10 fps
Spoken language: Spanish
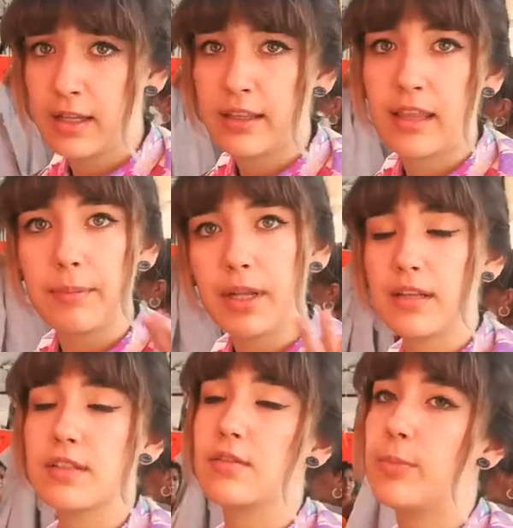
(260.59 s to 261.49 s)
También es
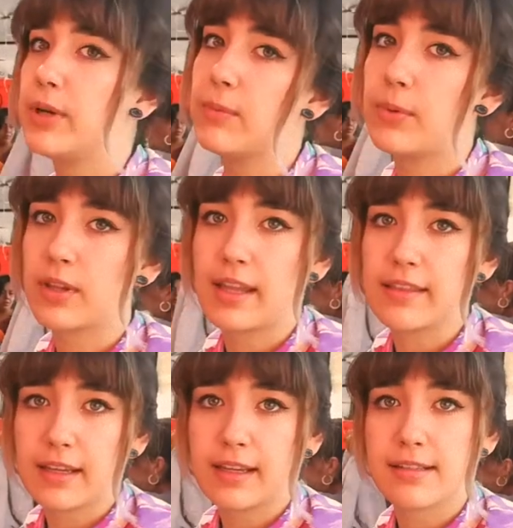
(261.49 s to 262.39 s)
súper
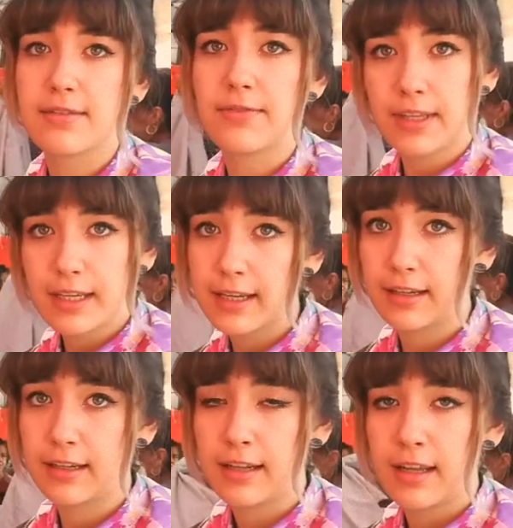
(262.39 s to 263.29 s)
importante que se fijen
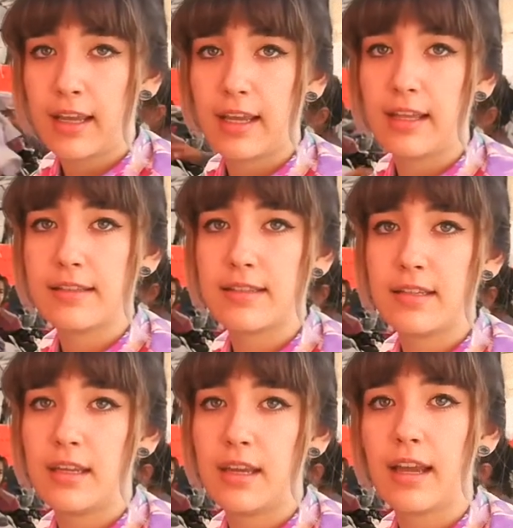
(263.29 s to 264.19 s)
en
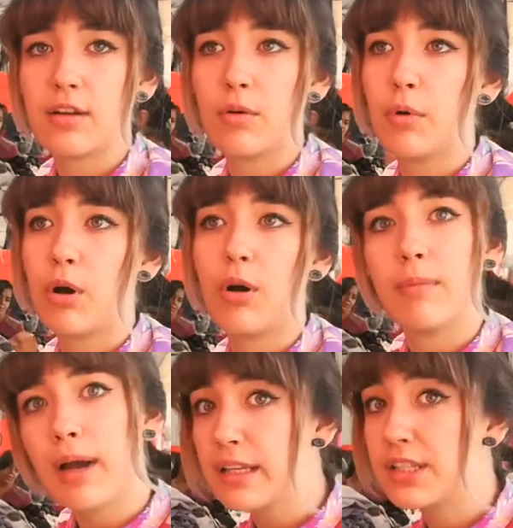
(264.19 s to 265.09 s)
si hay como
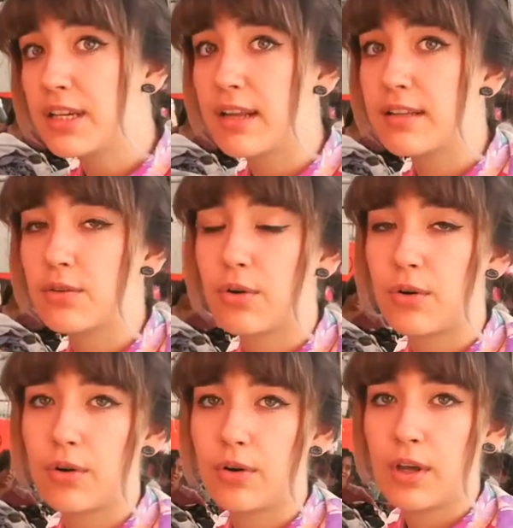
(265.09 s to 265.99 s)
manchas
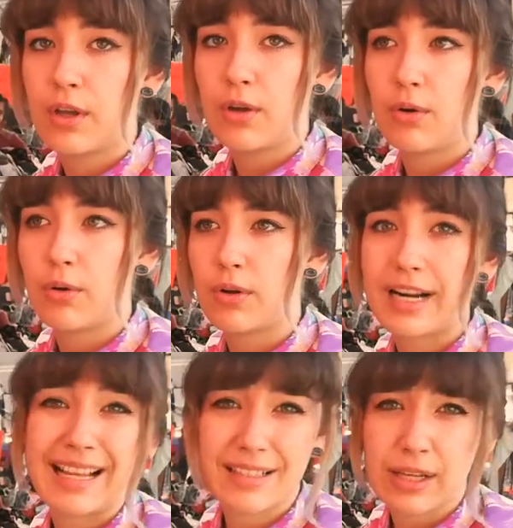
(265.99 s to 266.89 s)
o o
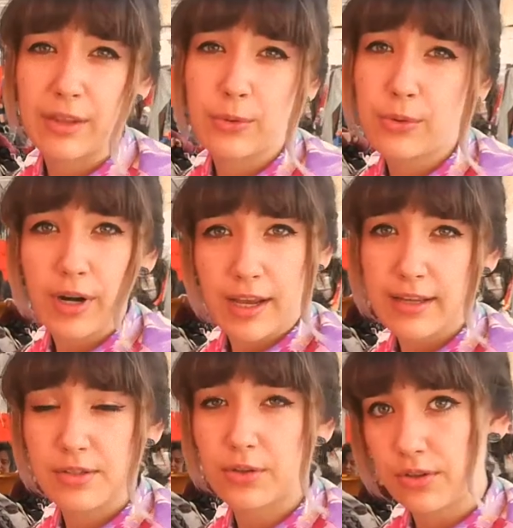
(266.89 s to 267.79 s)

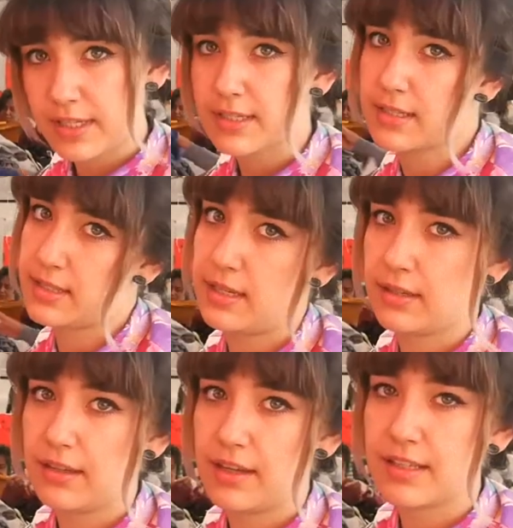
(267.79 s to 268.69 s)
rasgaduras o cosas así.
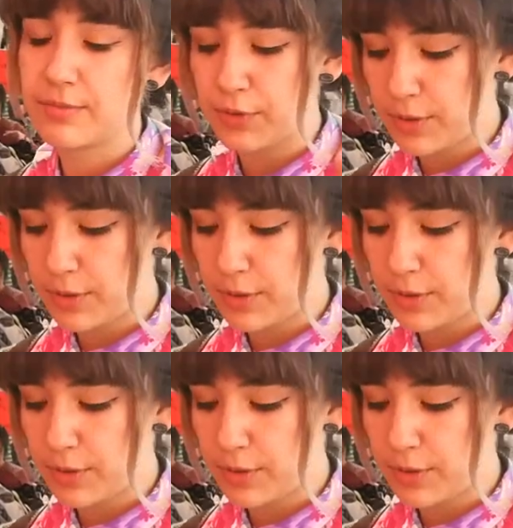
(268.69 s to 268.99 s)
Es muy